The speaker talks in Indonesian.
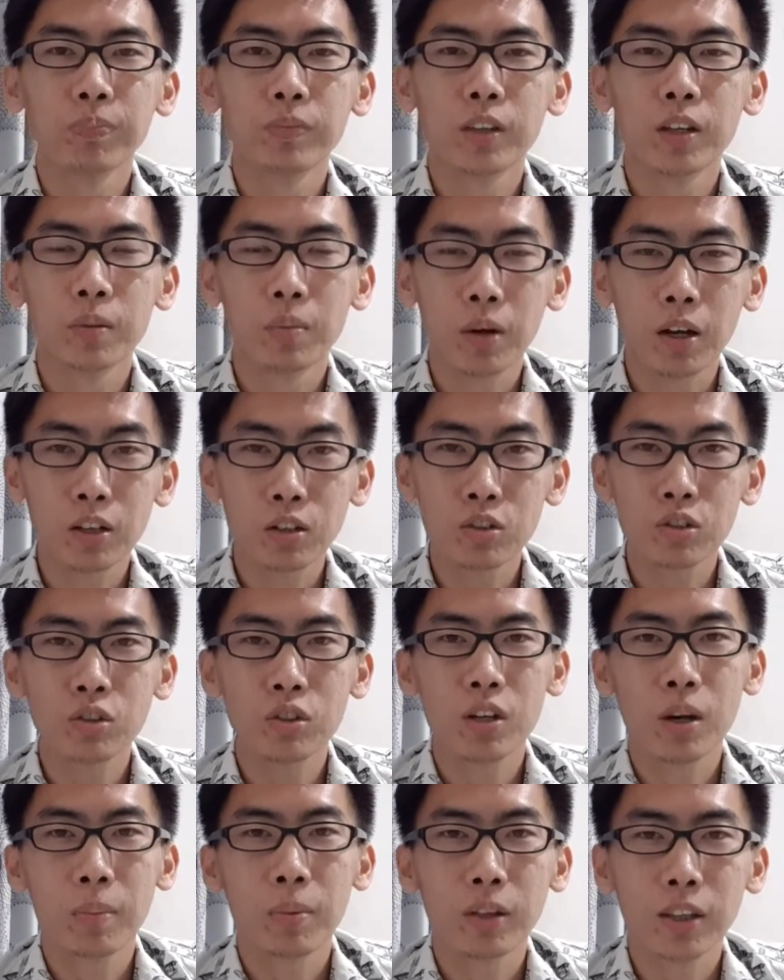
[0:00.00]
terima kasih
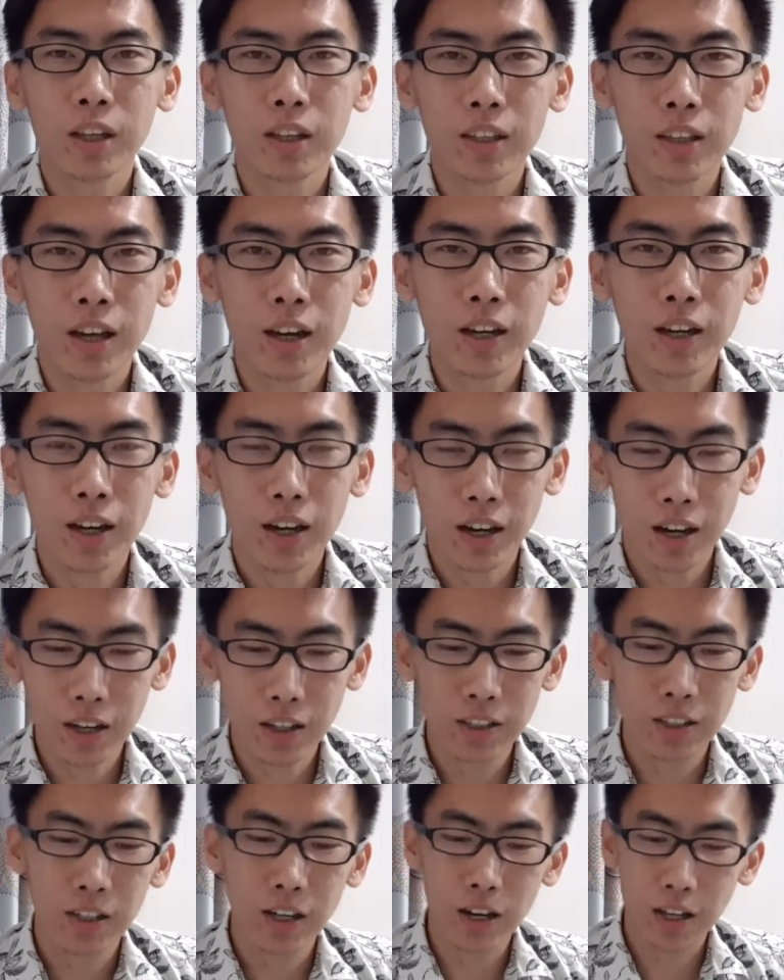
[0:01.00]
sudah bertanya Kak
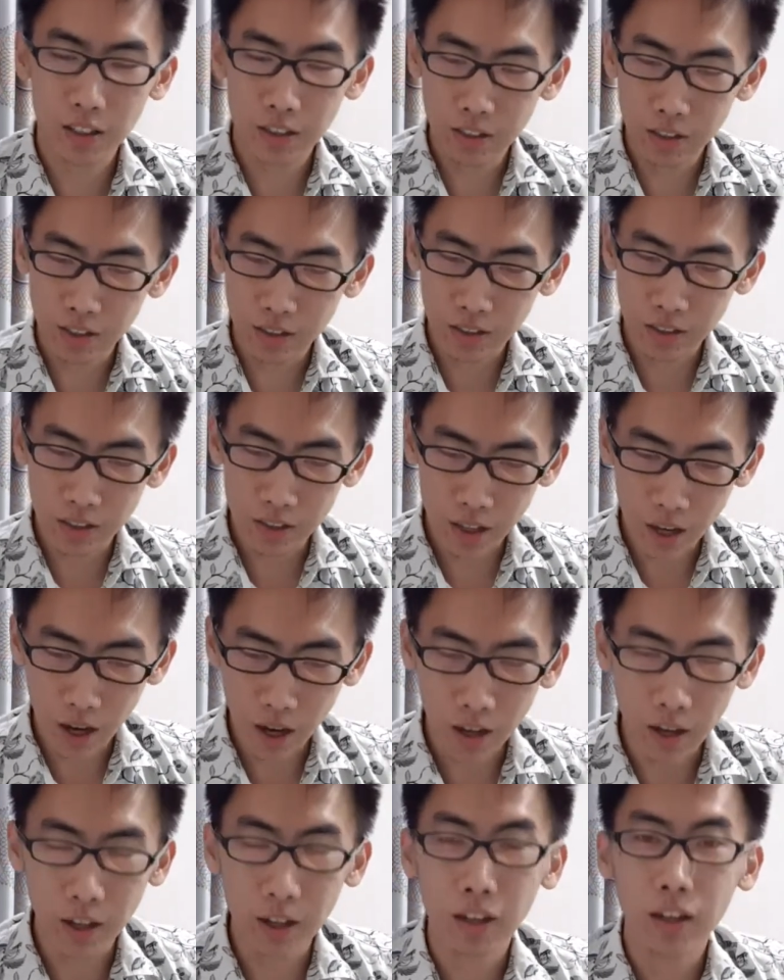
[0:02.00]
Nadira
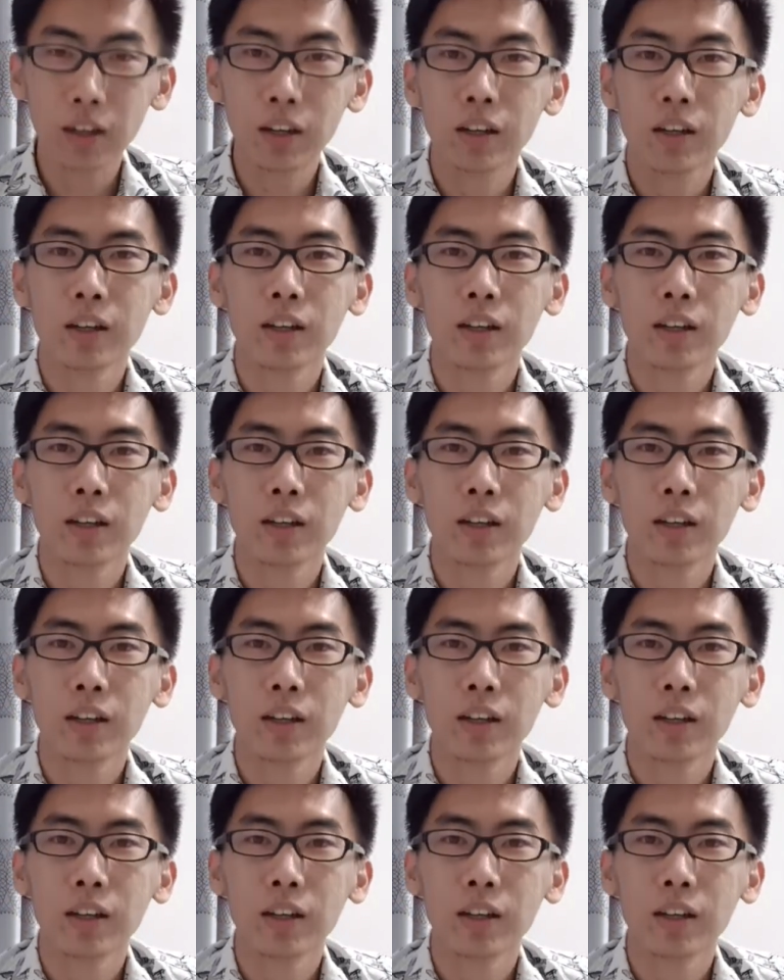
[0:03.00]
HR